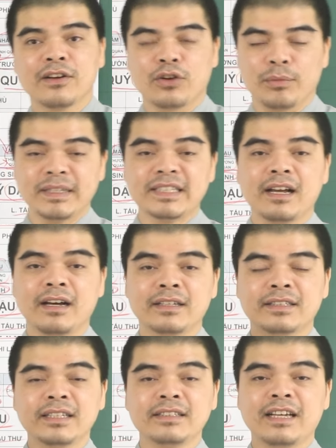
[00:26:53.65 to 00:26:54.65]
Còn bây giờ,
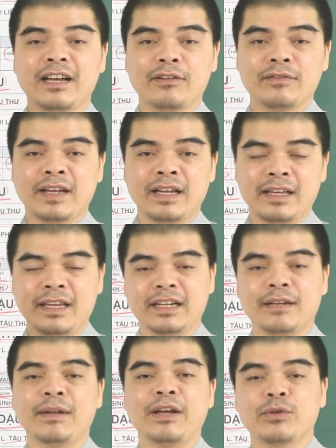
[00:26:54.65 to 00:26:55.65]
xin chào và hẹn
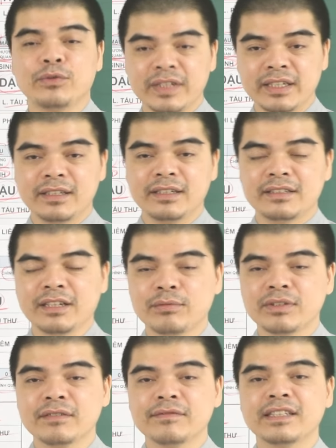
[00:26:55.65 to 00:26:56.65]
gặp lại quý vị
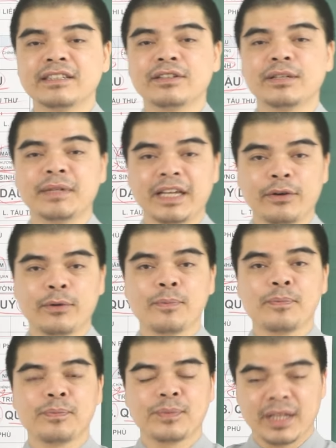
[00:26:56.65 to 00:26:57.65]
trong những video tiếp theo.
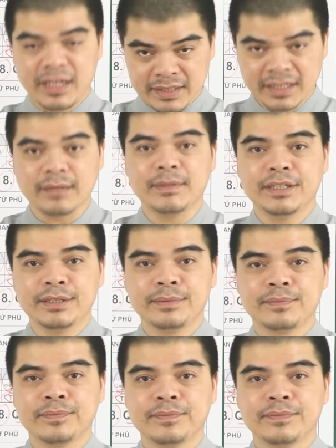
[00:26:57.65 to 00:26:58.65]
Xin cảm ơn.